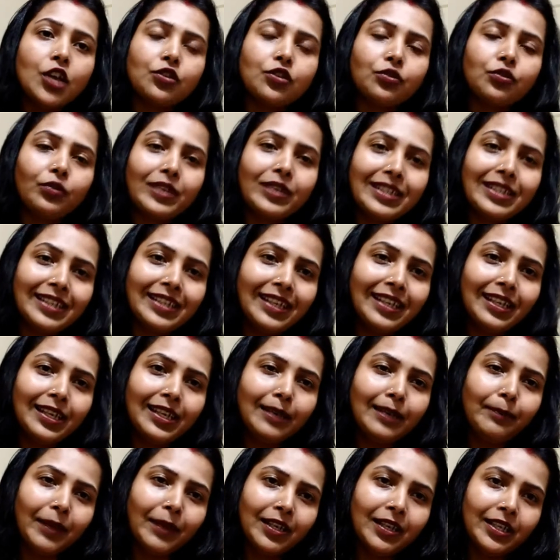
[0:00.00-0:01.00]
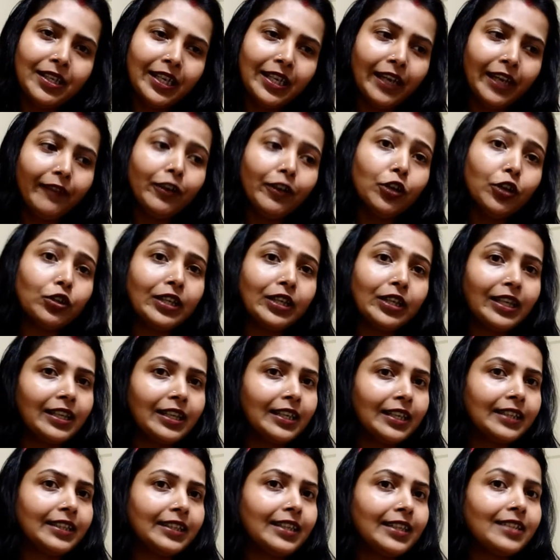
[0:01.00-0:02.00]
सो so, इसके लिए पहले ये वीडियो देख
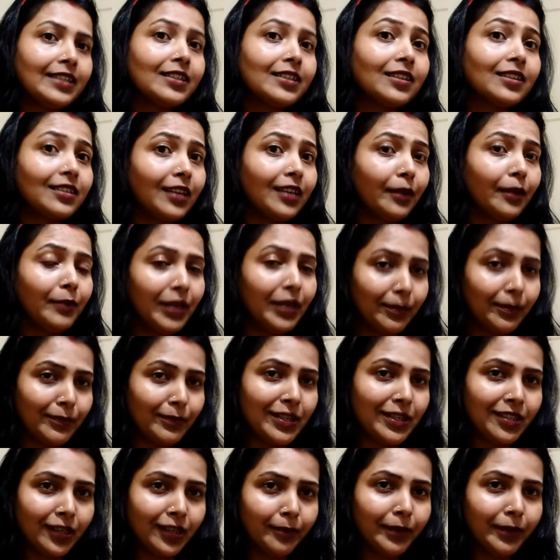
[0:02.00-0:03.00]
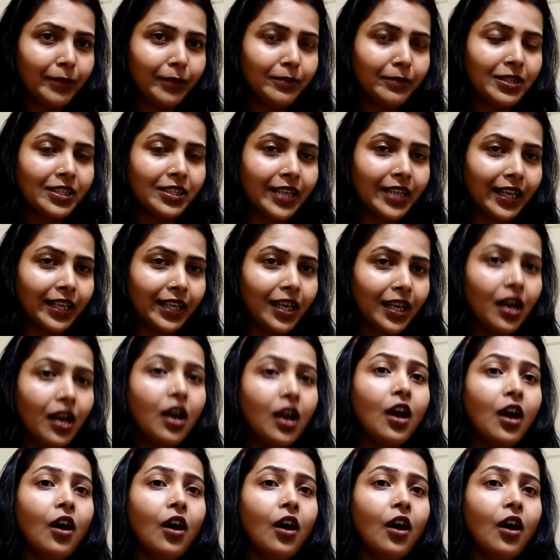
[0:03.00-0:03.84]
लेते हैं जिससे हमें एक मेज़रमेंट मिल जाएगा